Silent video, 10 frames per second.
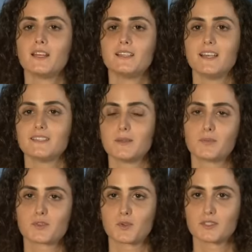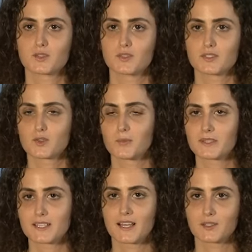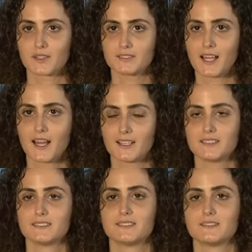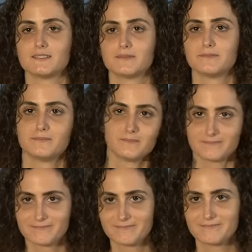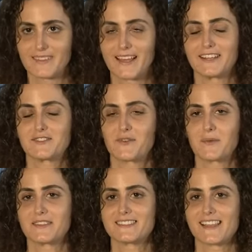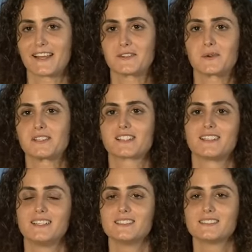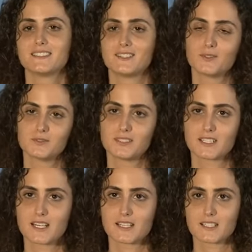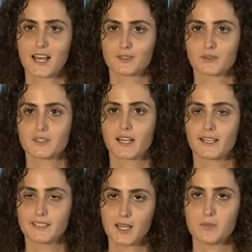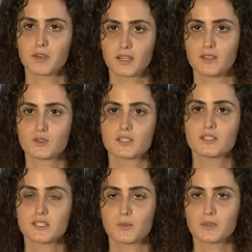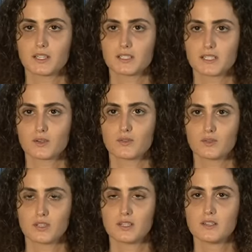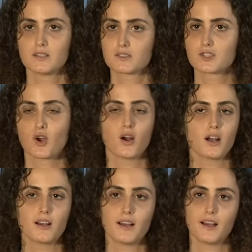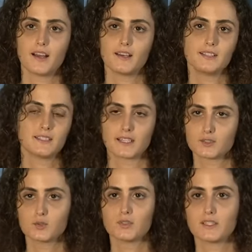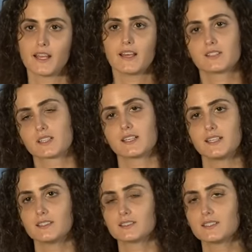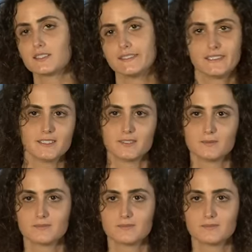E aí depois, quando as coisas começaram a dar relativamente certo com a escrita, eu deixei de lado a vida acadêmica e hoje em dia eu me dedico só à literatura, né, à escrita e